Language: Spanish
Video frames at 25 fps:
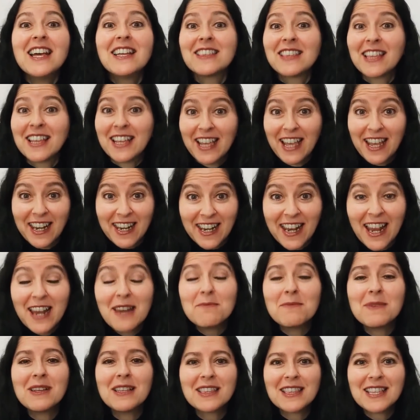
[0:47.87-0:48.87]
de que
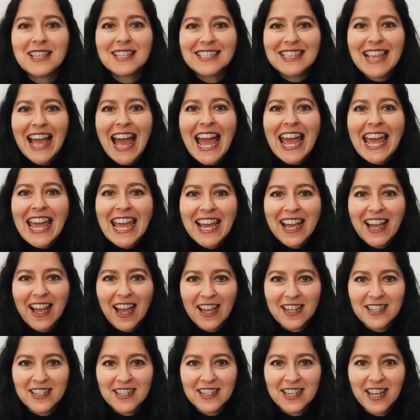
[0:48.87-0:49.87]
realmente está
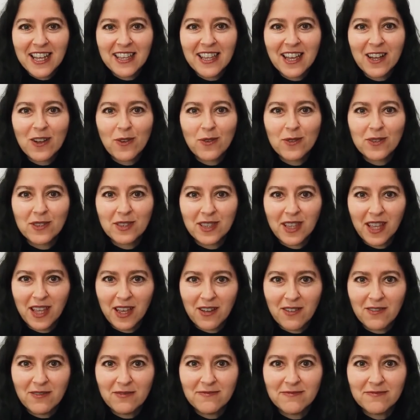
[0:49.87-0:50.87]
enganchada
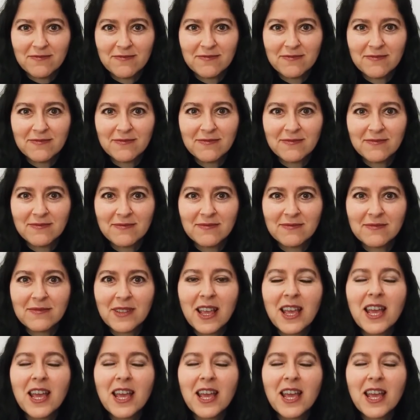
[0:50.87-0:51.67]
contigo?